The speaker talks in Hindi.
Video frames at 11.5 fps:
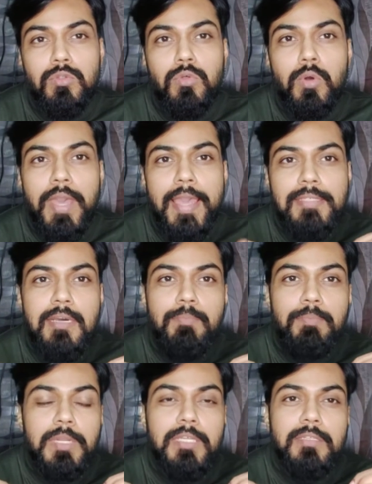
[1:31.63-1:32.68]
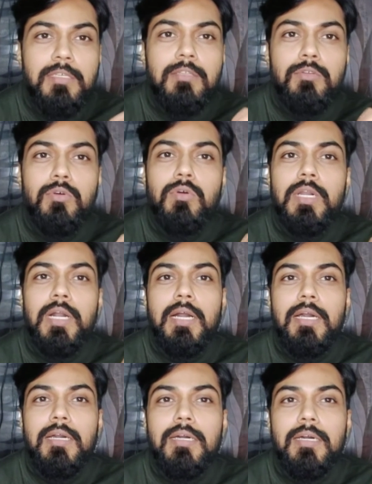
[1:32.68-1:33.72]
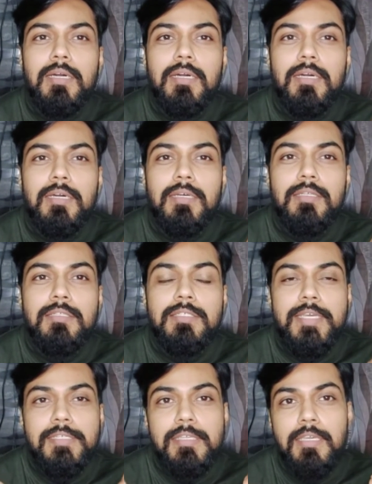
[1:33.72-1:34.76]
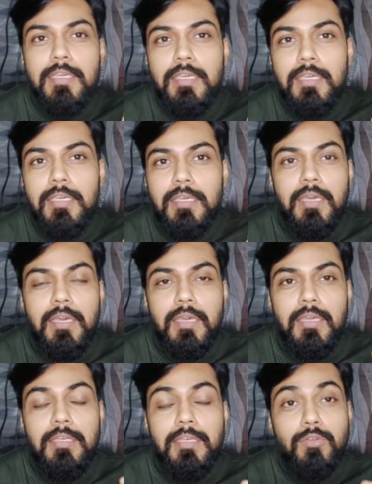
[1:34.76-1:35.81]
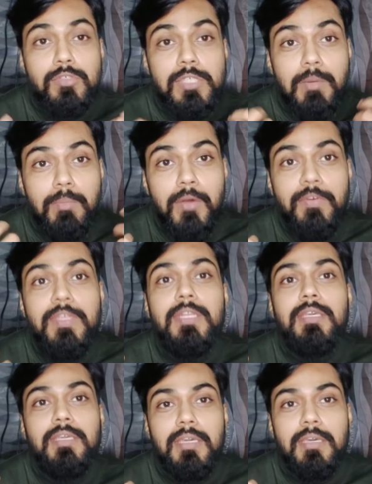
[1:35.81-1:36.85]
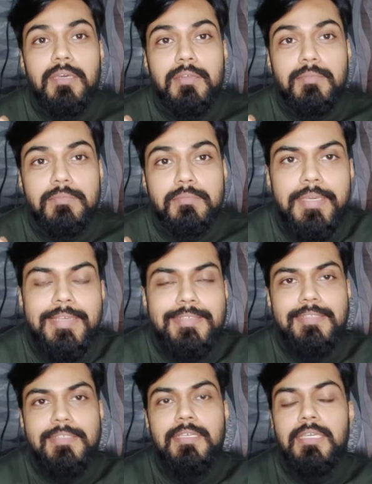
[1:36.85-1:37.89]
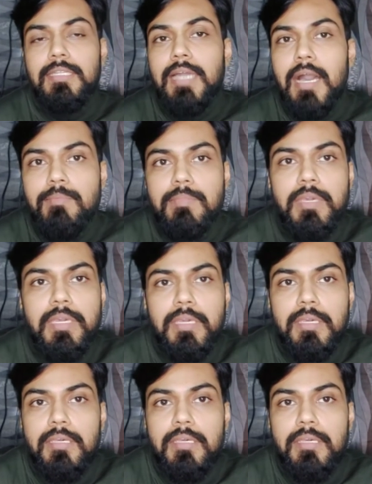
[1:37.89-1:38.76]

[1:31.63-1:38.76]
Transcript: तो ऐसा प्रतीत होगा जैसे कि ये तो संभव ही नहीं है इस किताब में